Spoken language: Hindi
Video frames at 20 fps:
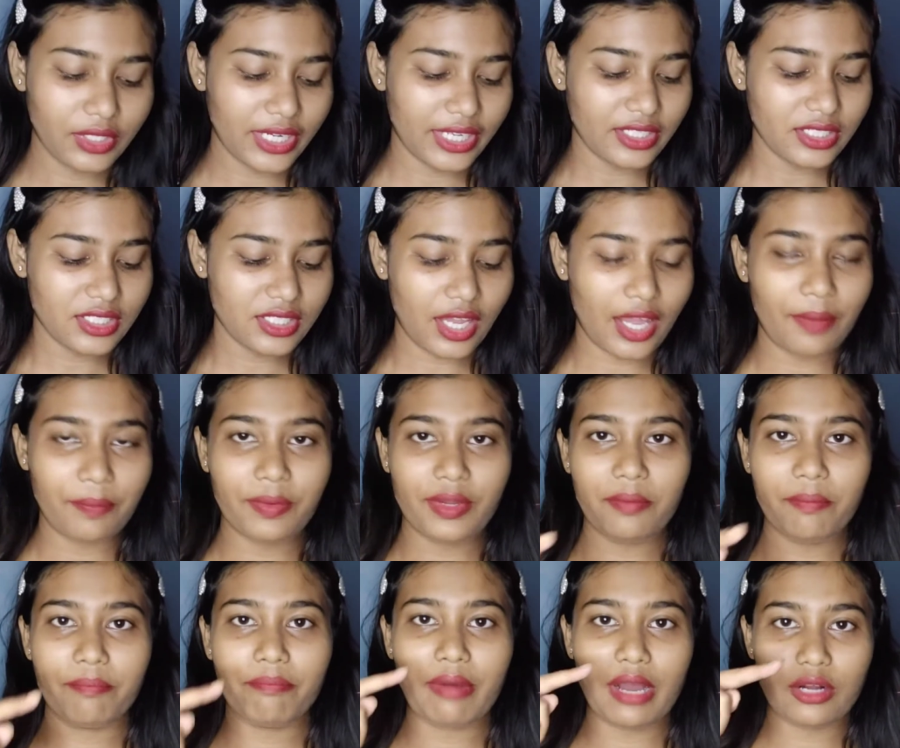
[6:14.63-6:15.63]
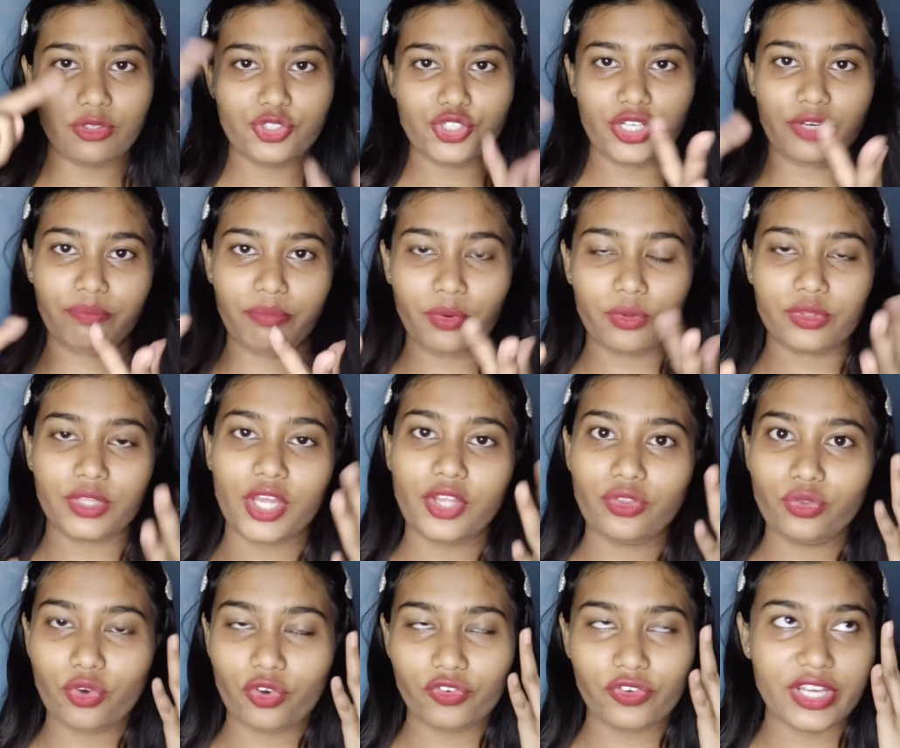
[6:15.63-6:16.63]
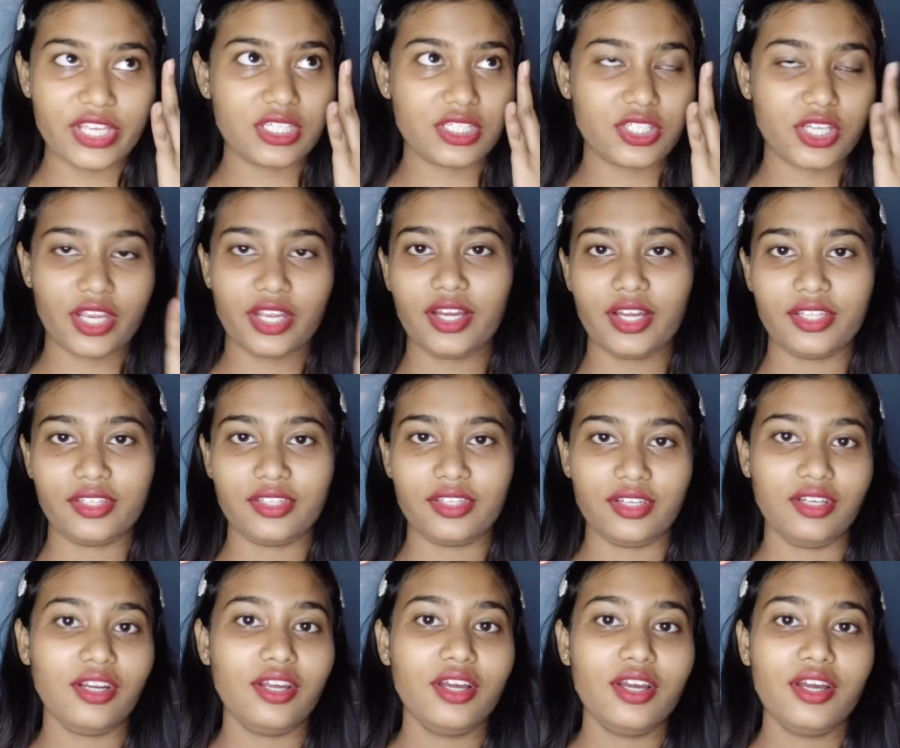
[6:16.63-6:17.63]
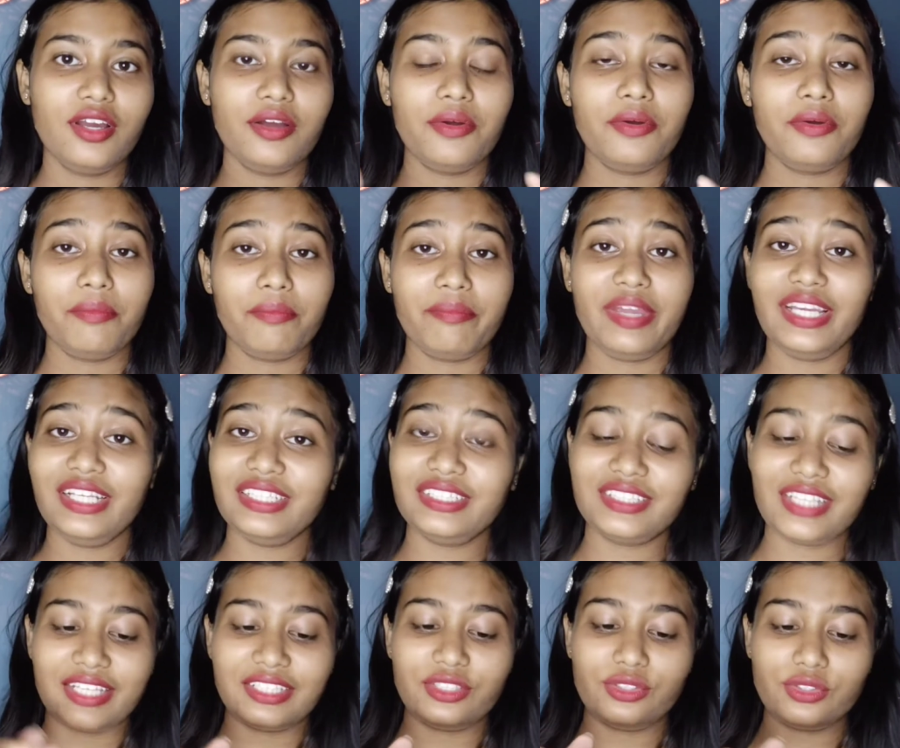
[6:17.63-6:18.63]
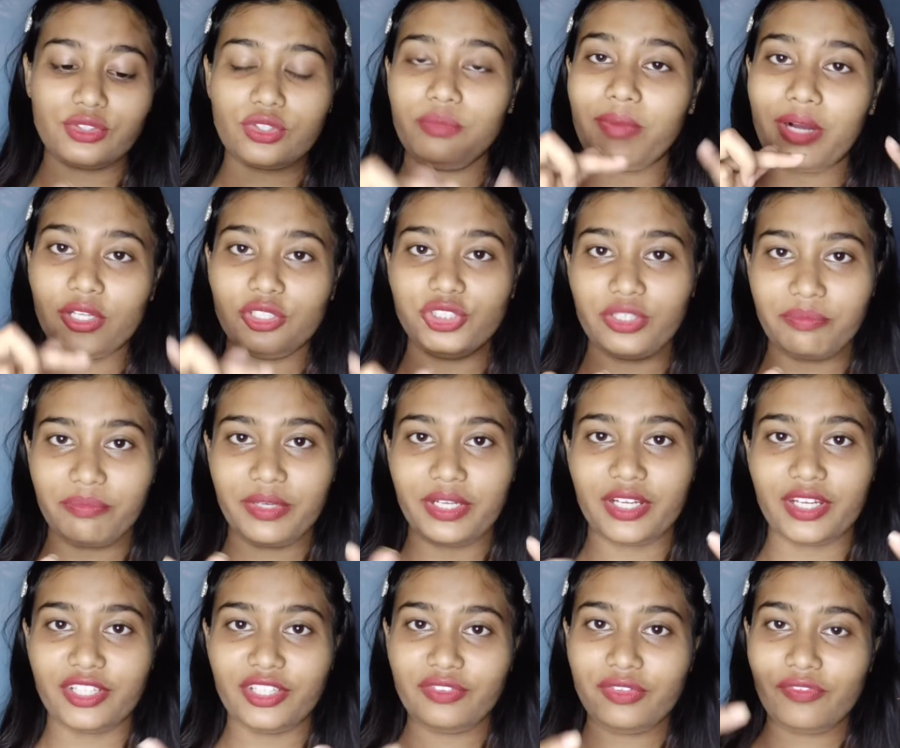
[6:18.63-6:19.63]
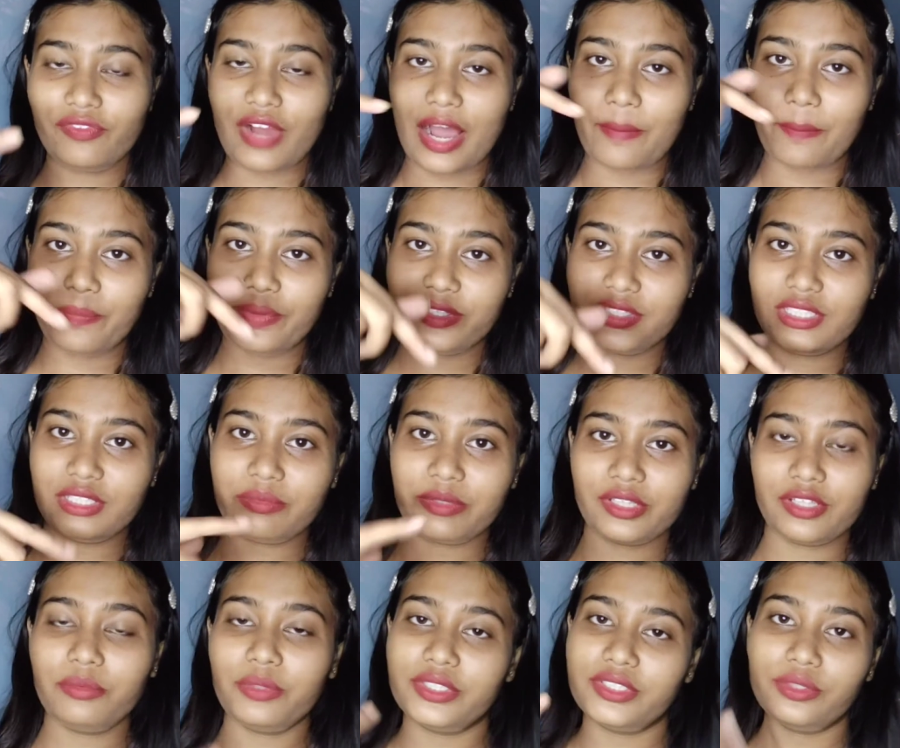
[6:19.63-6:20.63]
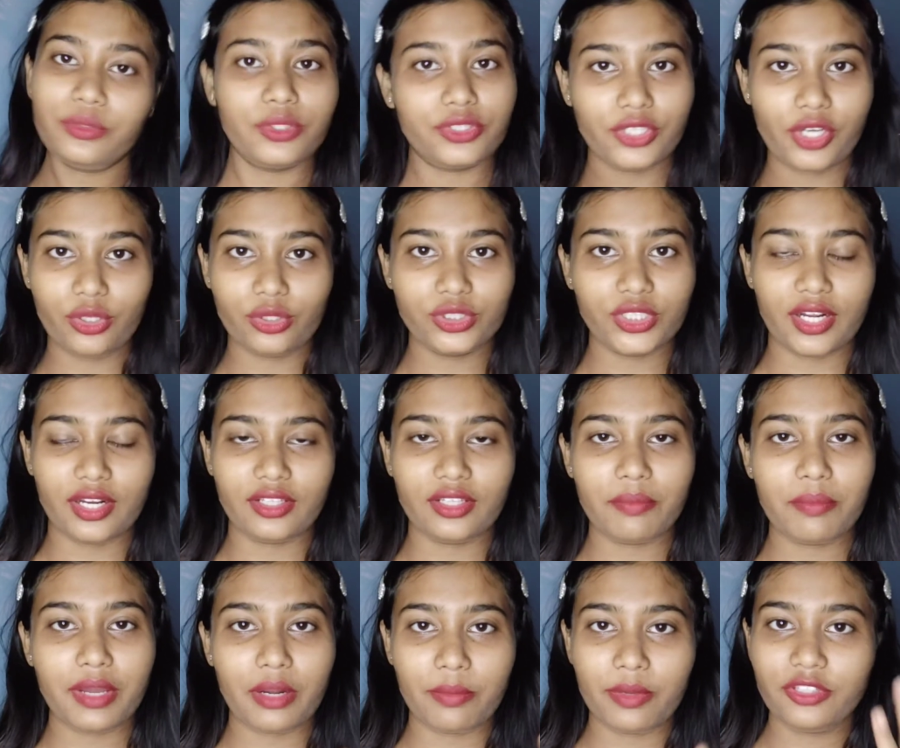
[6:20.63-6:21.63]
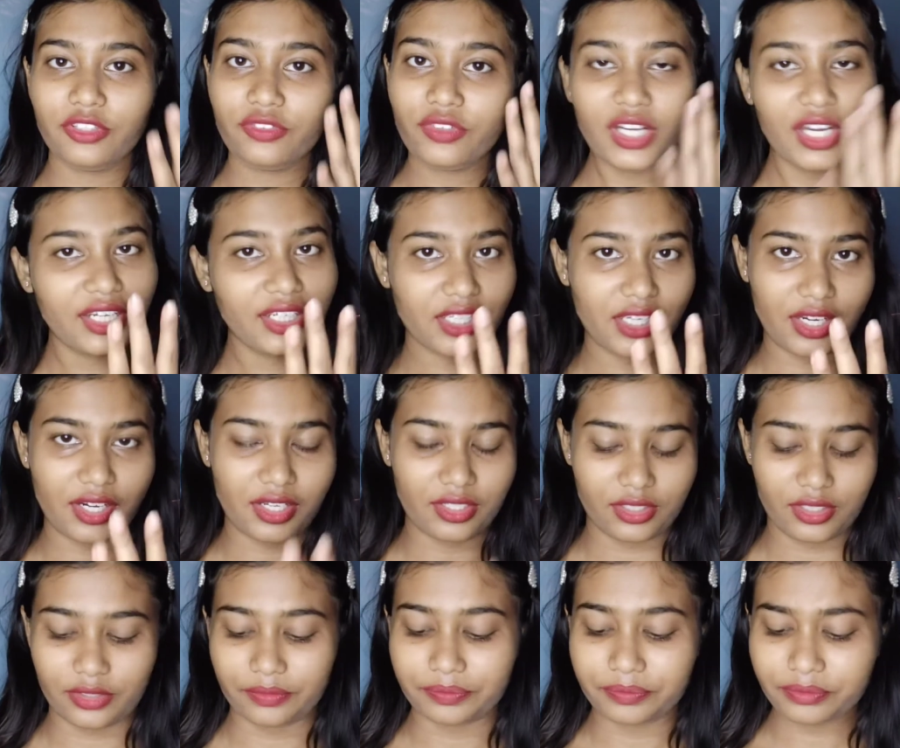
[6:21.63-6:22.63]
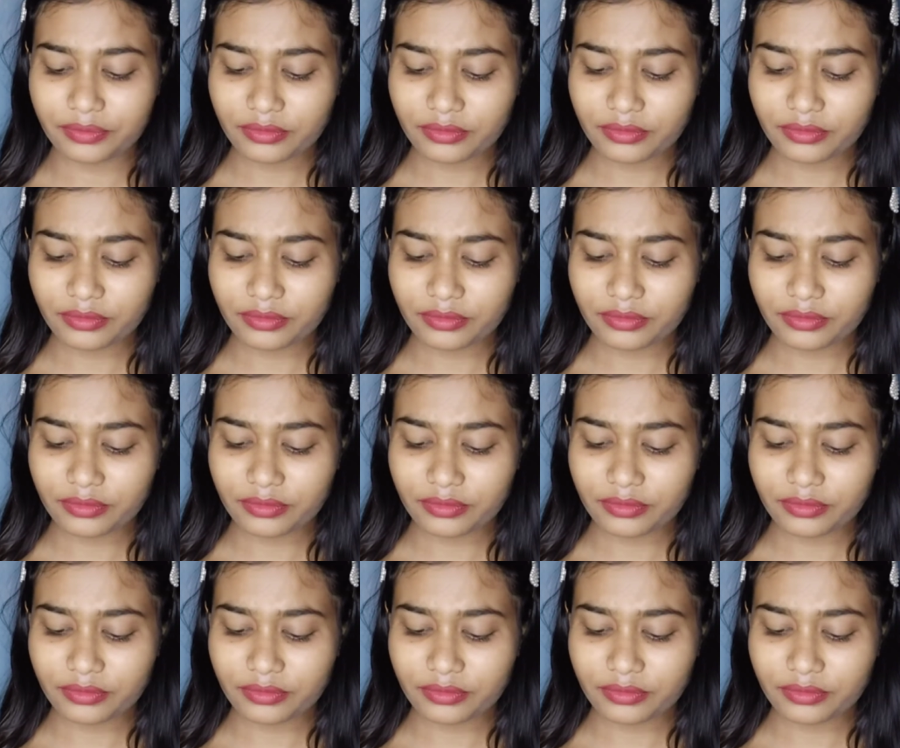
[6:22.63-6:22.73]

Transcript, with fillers: लेंस आपका बाउल शेप में होता है तो वो ऐसे जाएगा अंदर मैं जैसे उसको बाउल शेप में करी थी वो वापस से मतलब वैसे उल्टा हो जा रहा था बार बार तो वो लग नहीं रहा था